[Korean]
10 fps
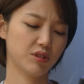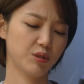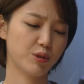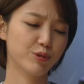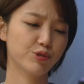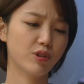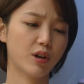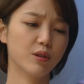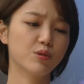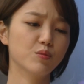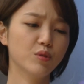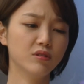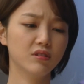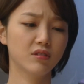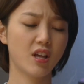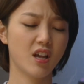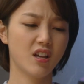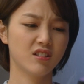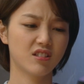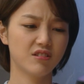이럴 줄 알았으면은
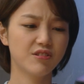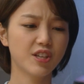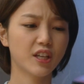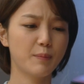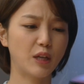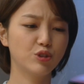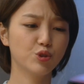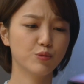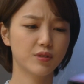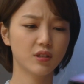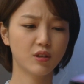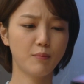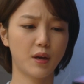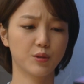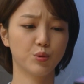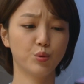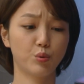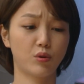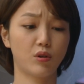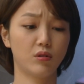진작에 맥주 좀 실컷
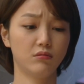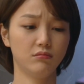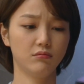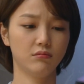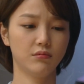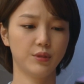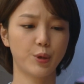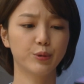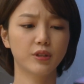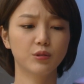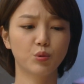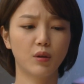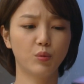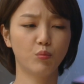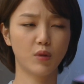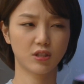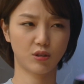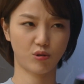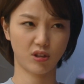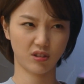마셔놓을 걸. 열 달 동안 못 마실 거